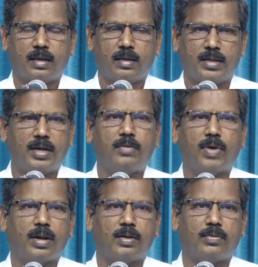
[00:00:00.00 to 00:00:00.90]
తిండి
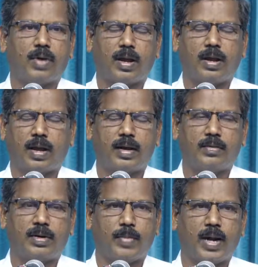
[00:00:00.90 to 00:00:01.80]
వలన ఒక
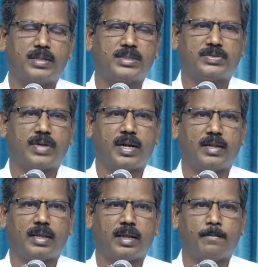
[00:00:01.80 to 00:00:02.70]
అనేటువంటి మాట
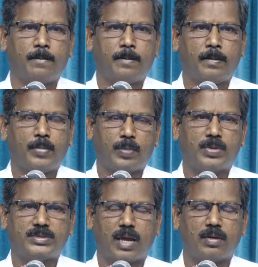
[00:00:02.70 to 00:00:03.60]
తీసుకున్నట్లయితే ప్రభు
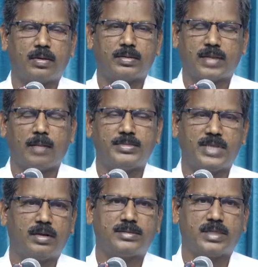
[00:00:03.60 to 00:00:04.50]
సాయం సాయం
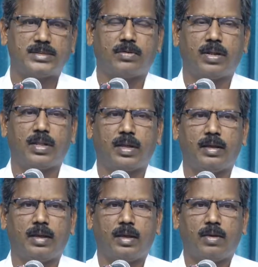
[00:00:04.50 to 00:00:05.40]
చేసిన కొలది
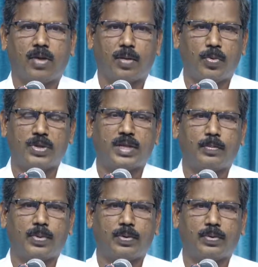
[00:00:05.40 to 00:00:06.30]
ఒక మూడు
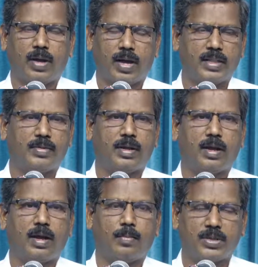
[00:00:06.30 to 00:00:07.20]
తలంపులు అదేవిధంగా
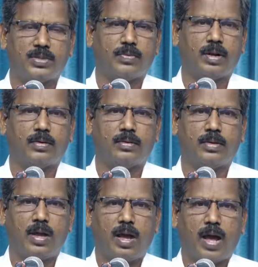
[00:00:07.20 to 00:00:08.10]
మత్తు వలన
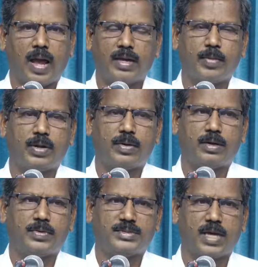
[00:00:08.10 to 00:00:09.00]

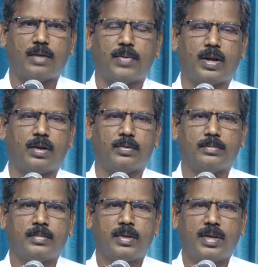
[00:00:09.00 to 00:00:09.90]
ఐక్యమైనటువంటి విచారం వలన
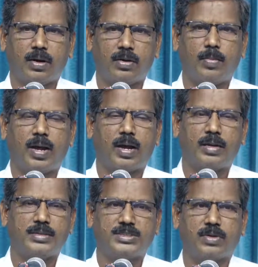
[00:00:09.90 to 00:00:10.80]
ఈ రెండు భాగాలు
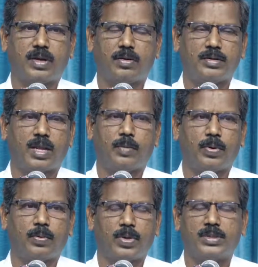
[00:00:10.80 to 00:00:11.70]
తీసుకొని రెండు
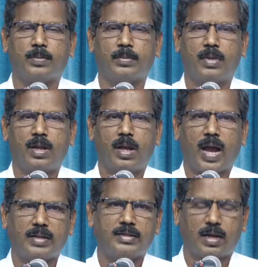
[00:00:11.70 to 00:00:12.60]
తలంపులు మొత్తం
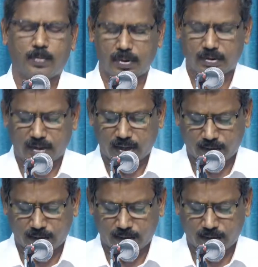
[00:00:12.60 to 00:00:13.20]
ఐదు తలంపులతోటి